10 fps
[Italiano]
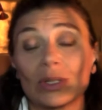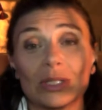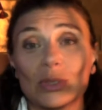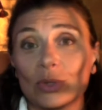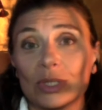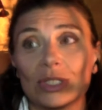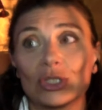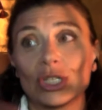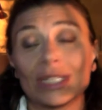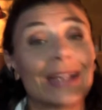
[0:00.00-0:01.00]
discorsi
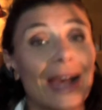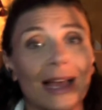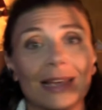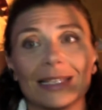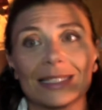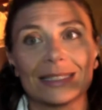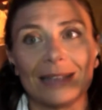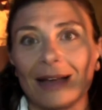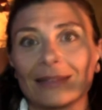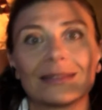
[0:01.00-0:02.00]
generali,
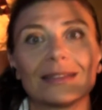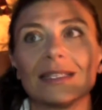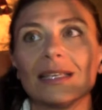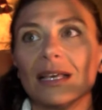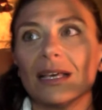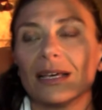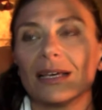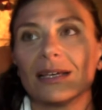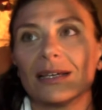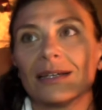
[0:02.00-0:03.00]
astratti,
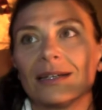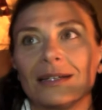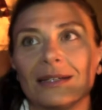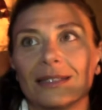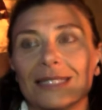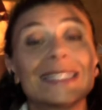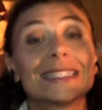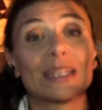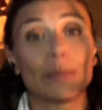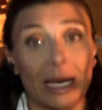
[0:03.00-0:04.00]
eh,
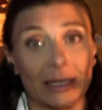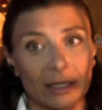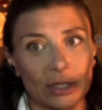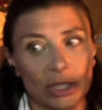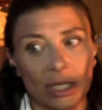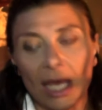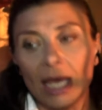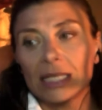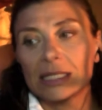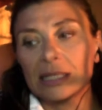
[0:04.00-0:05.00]
sistematici.
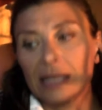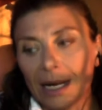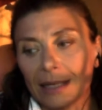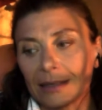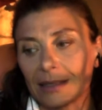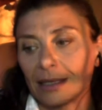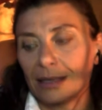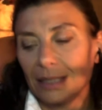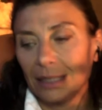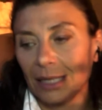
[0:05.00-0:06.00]
Si tratta
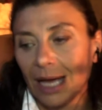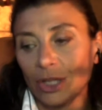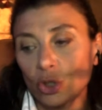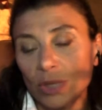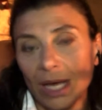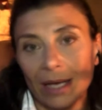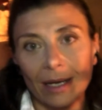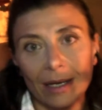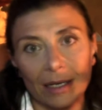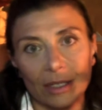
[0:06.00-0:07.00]
di aiutare
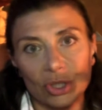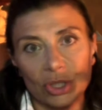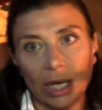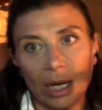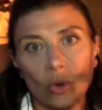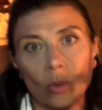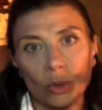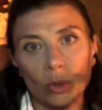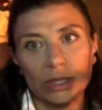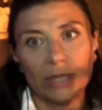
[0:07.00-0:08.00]
a crescere le
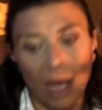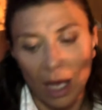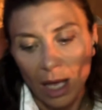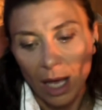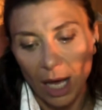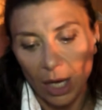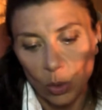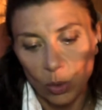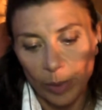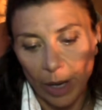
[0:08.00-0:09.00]
comunità a
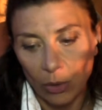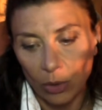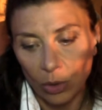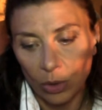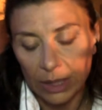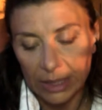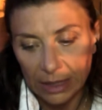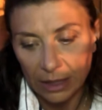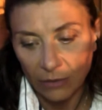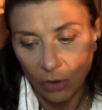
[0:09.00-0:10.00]
cui Paolo eh, si
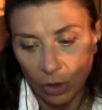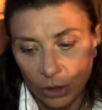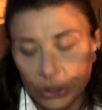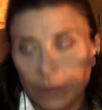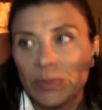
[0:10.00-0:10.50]
rivolge.